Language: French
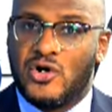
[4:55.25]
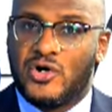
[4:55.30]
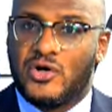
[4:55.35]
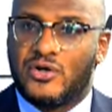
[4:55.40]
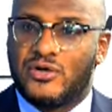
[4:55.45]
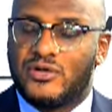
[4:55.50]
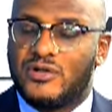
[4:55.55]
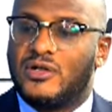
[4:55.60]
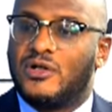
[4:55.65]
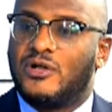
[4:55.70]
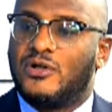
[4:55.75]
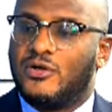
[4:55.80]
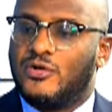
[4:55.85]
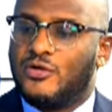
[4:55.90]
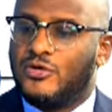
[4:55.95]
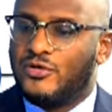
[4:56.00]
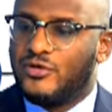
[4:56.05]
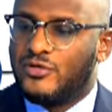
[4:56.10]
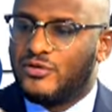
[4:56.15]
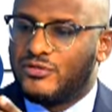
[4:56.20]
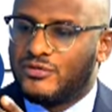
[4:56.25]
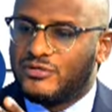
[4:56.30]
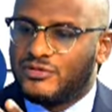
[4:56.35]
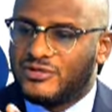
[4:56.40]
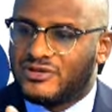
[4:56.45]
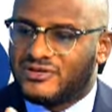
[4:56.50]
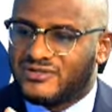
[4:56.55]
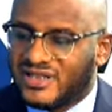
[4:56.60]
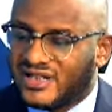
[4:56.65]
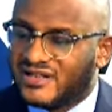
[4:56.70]
Or,
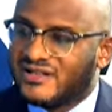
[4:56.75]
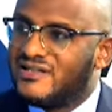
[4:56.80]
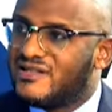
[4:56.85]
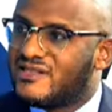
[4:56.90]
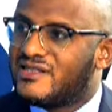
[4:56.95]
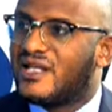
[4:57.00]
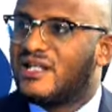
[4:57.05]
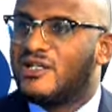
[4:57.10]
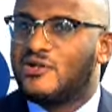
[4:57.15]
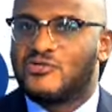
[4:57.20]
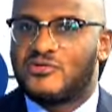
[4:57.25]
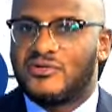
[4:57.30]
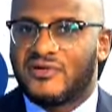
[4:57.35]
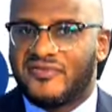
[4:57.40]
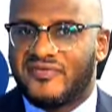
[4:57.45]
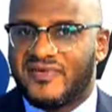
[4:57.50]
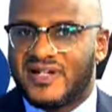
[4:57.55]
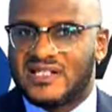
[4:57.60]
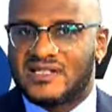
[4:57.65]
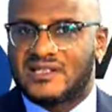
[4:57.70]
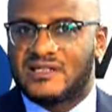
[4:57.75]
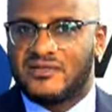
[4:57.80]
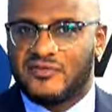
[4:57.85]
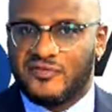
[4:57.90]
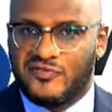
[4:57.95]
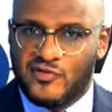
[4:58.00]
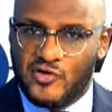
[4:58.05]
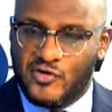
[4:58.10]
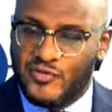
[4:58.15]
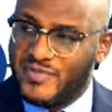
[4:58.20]
le technicien de
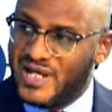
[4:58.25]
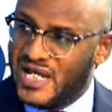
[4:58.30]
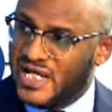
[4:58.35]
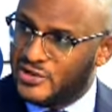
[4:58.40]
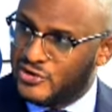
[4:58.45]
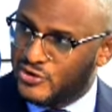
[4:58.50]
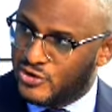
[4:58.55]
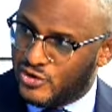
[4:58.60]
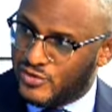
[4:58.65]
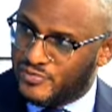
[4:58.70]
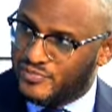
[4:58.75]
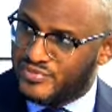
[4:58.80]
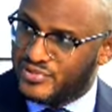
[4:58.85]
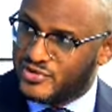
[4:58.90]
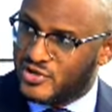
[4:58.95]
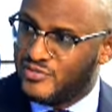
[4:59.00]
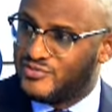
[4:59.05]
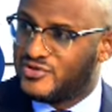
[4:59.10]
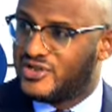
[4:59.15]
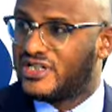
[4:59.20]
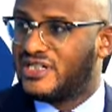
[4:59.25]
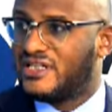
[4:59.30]
surface formé en Europe,